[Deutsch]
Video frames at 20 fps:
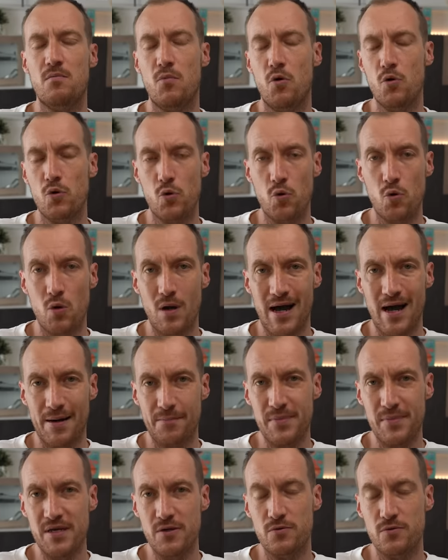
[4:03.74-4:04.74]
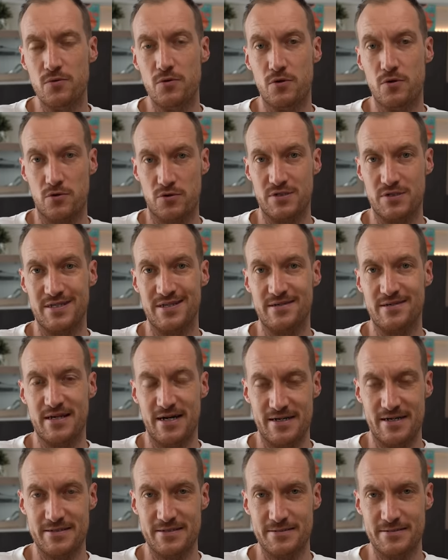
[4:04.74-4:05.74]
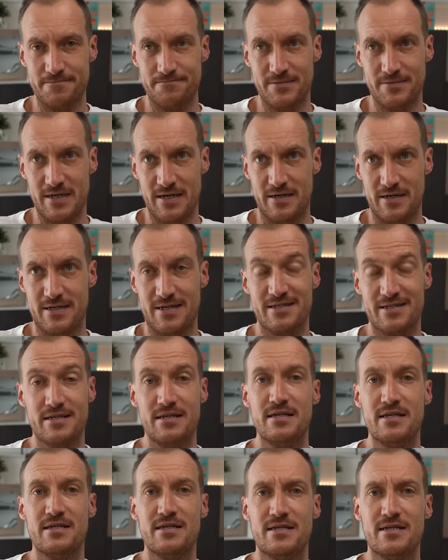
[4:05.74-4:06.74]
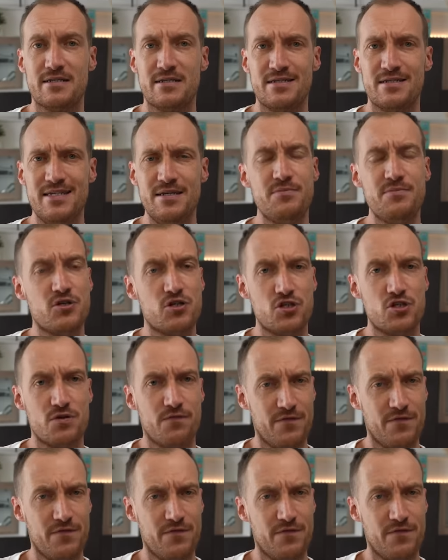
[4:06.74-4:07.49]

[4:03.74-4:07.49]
Monoaminooxidase. Ja, das klingt jetzt ziemlich